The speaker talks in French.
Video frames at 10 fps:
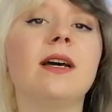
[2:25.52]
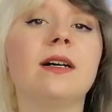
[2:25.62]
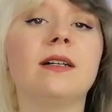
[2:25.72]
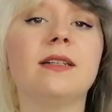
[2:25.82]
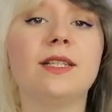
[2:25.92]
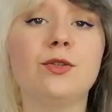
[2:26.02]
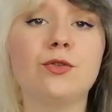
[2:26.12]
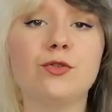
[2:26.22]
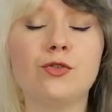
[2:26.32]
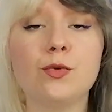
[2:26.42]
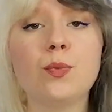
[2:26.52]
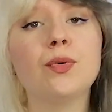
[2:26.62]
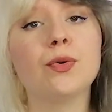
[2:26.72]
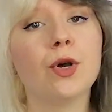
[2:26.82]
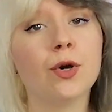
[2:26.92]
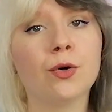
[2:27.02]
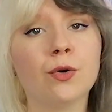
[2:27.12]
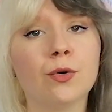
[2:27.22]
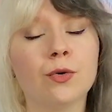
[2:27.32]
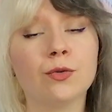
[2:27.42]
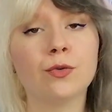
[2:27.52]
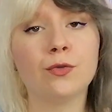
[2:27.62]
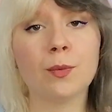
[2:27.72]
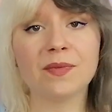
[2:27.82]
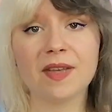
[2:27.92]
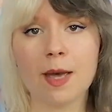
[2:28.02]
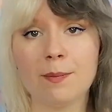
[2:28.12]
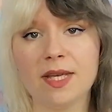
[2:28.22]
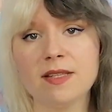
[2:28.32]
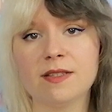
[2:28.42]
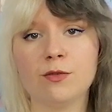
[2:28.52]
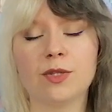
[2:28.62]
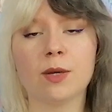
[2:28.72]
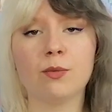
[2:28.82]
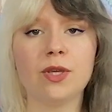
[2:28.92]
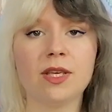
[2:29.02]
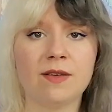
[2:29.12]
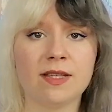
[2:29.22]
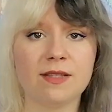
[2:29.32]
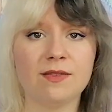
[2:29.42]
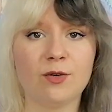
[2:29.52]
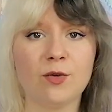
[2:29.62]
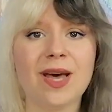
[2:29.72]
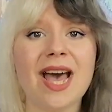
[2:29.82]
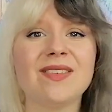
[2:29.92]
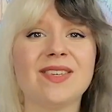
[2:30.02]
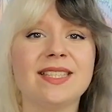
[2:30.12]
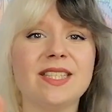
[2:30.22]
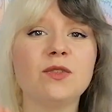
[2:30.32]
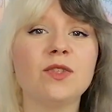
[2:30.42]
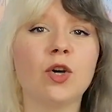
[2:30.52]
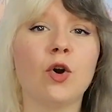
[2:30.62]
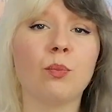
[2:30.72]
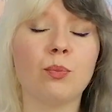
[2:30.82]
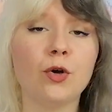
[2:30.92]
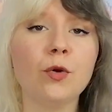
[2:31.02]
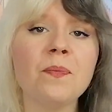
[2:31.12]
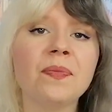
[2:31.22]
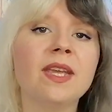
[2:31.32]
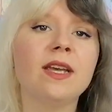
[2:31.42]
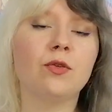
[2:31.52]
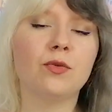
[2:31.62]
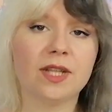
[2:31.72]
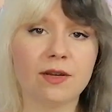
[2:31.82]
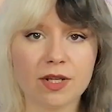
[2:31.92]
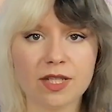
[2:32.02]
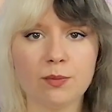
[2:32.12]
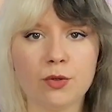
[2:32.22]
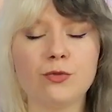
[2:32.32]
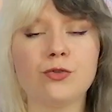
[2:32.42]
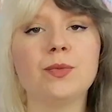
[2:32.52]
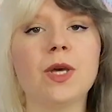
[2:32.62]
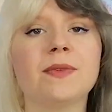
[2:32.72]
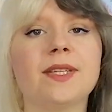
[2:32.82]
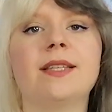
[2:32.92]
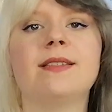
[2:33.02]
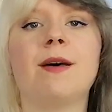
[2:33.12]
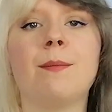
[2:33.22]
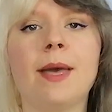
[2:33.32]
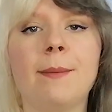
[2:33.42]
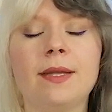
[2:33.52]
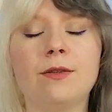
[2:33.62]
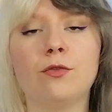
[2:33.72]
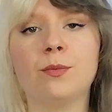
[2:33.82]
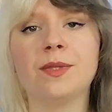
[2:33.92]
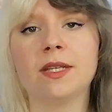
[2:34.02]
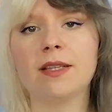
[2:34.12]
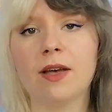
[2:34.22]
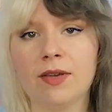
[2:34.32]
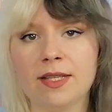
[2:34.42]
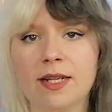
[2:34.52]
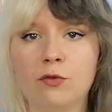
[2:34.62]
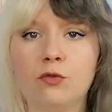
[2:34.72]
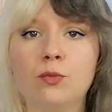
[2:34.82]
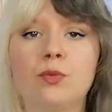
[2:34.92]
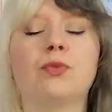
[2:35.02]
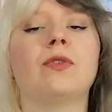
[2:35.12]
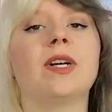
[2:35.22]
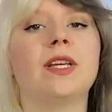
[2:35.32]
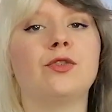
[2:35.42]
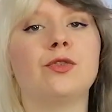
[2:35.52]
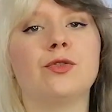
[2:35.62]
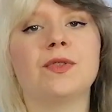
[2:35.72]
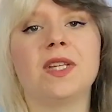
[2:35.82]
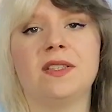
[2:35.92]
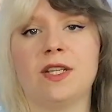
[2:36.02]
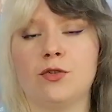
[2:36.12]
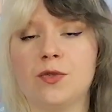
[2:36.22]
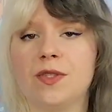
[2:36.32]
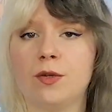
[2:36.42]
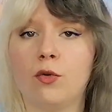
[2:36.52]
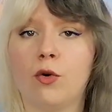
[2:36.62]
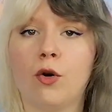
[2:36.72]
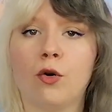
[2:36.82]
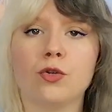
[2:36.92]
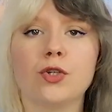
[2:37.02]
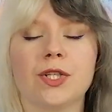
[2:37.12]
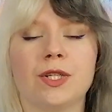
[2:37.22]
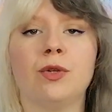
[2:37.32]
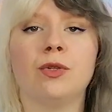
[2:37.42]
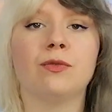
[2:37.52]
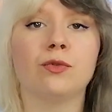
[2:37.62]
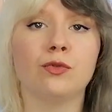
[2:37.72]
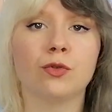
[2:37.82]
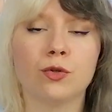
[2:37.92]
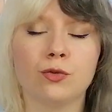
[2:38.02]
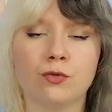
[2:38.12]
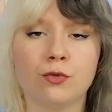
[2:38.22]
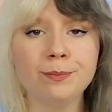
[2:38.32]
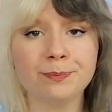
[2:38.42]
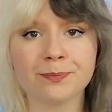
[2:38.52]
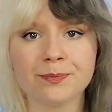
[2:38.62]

Euh, et une jupe en, de forme trapèze, donc un peu évasée vers le bas, avec différents pans le fait d'avoir des pans de comme ça, ça va me permettre de bien travailler la coupe pour avoir quelque chose de très ajusté aux hanches et au niveau du creux du dos.